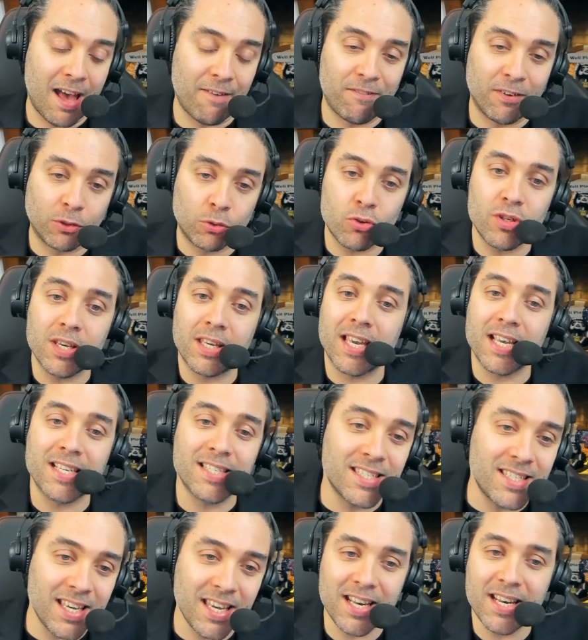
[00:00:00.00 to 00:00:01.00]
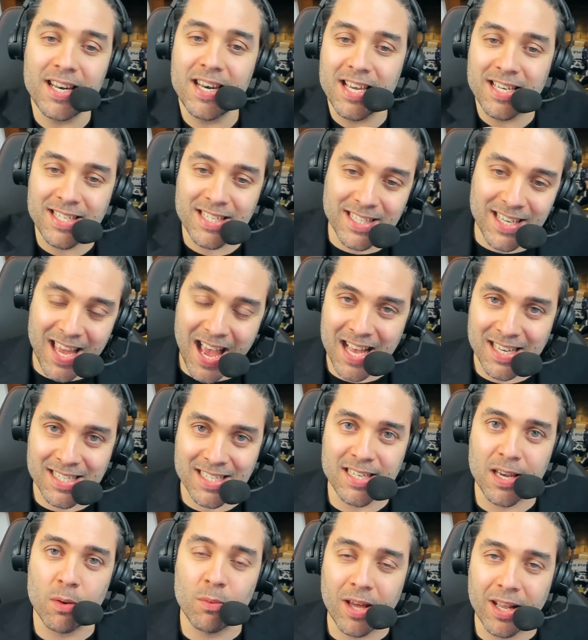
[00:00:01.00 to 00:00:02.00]
ha fatto sì che si
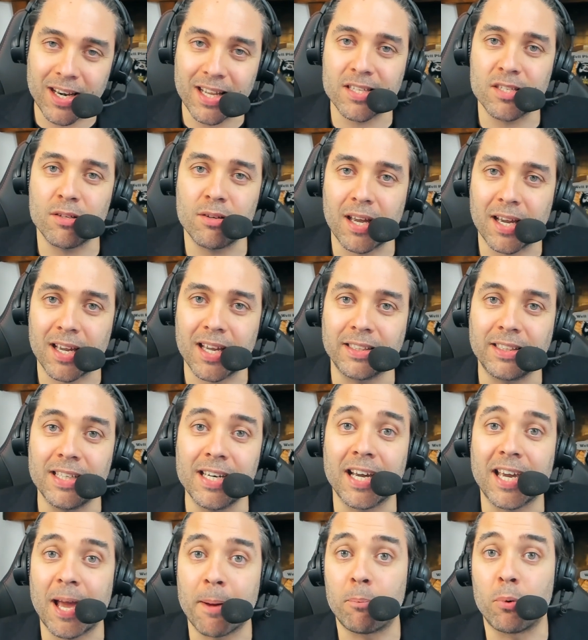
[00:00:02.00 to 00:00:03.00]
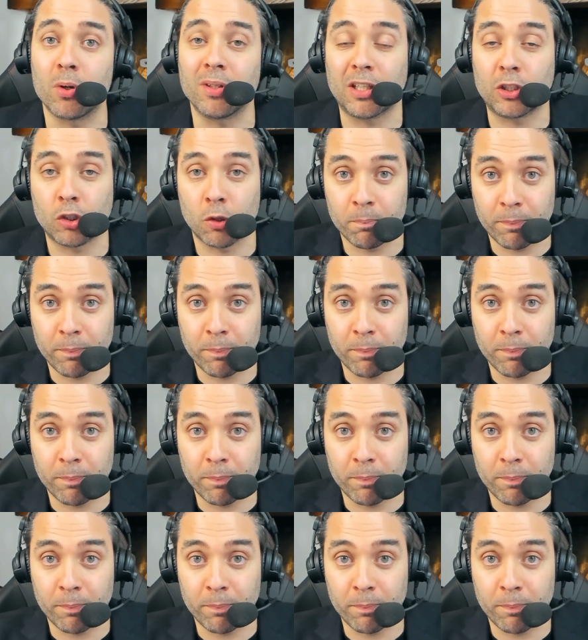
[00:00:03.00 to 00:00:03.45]
innescasse una reazione a catena che ha portato